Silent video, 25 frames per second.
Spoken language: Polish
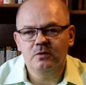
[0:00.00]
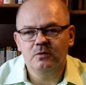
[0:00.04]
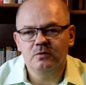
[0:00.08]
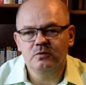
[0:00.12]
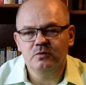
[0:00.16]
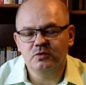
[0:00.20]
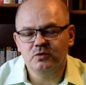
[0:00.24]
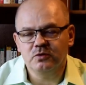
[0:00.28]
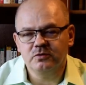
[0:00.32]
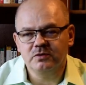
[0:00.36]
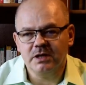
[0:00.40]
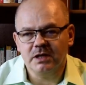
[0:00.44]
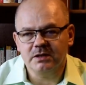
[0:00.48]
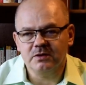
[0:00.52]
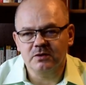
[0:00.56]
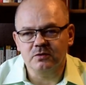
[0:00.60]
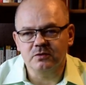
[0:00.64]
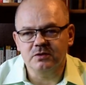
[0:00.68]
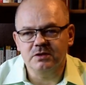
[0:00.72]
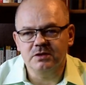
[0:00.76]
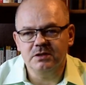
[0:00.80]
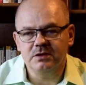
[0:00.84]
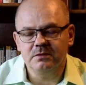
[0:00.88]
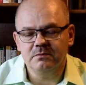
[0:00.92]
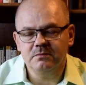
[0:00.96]
Uczucia to
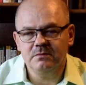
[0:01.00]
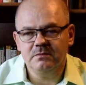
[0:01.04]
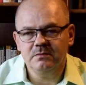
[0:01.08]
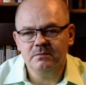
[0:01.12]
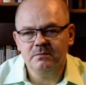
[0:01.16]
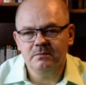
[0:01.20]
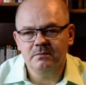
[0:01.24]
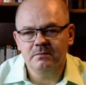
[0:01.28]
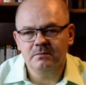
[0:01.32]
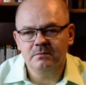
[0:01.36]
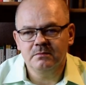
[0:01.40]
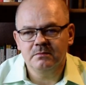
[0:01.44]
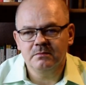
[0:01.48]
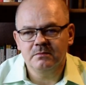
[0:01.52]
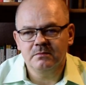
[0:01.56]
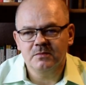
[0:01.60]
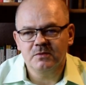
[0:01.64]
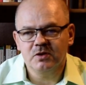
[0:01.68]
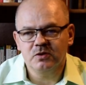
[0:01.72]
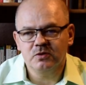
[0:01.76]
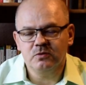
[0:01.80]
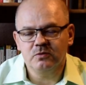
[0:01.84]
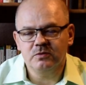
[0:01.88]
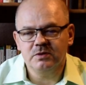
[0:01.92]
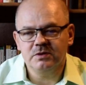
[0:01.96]
dym,
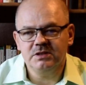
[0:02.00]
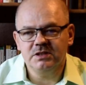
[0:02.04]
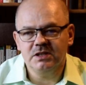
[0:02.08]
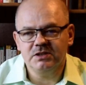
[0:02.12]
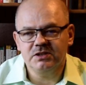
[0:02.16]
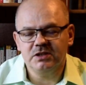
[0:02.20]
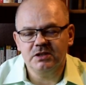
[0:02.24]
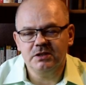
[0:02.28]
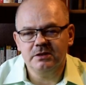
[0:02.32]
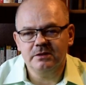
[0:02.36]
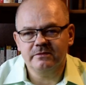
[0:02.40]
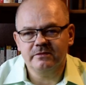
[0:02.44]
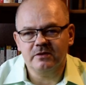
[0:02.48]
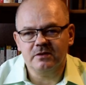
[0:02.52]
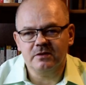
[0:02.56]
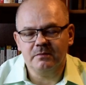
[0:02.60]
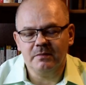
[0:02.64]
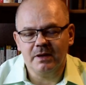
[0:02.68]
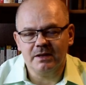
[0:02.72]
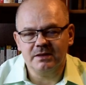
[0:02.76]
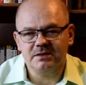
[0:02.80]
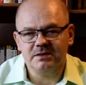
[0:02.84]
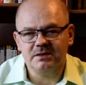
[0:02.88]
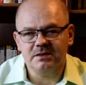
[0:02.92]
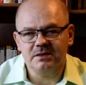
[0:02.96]
który niesie
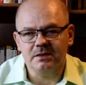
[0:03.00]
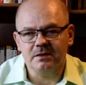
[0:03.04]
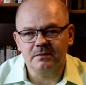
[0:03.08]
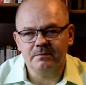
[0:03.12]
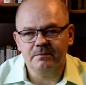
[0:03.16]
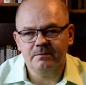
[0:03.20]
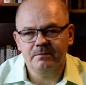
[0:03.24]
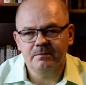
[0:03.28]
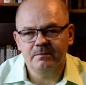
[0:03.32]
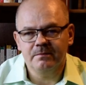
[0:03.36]
informacje.